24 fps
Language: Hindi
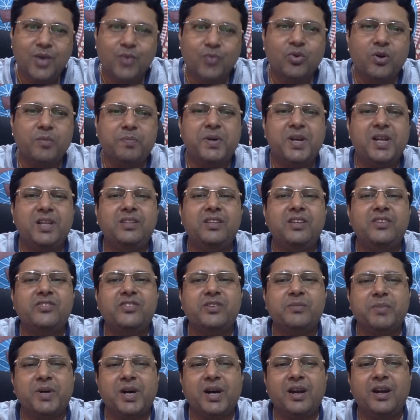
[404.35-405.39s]
वो अपने अतीत
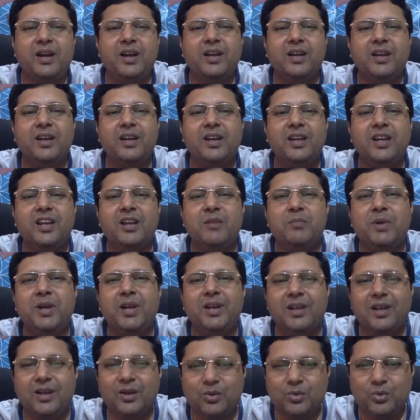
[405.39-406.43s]
से बाहर निकलने के लिए
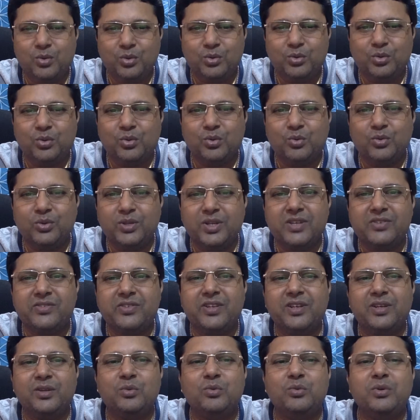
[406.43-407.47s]
महिलाएं खुद को
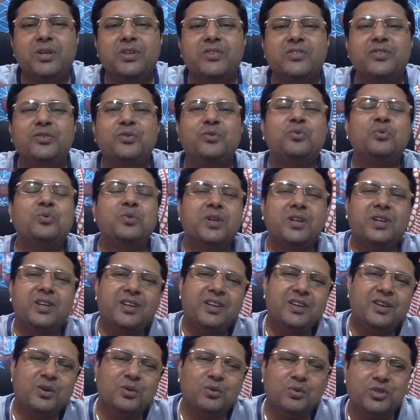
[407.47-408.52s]
उदासी की दुनिया से दूर
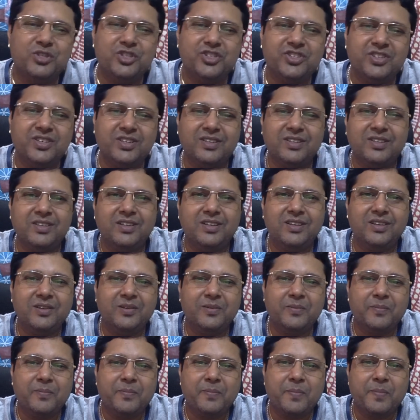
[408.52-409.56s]
रखने की कोशिश करती
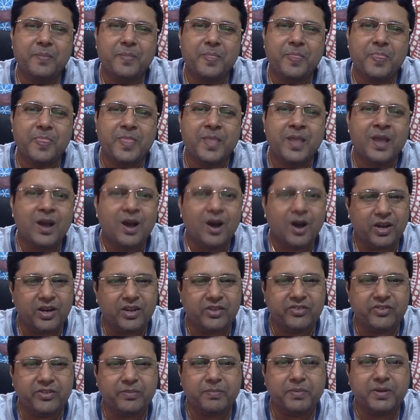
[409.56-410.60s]
है और
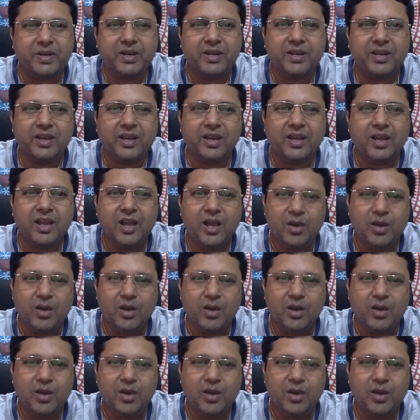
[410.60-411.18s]
ये सब करके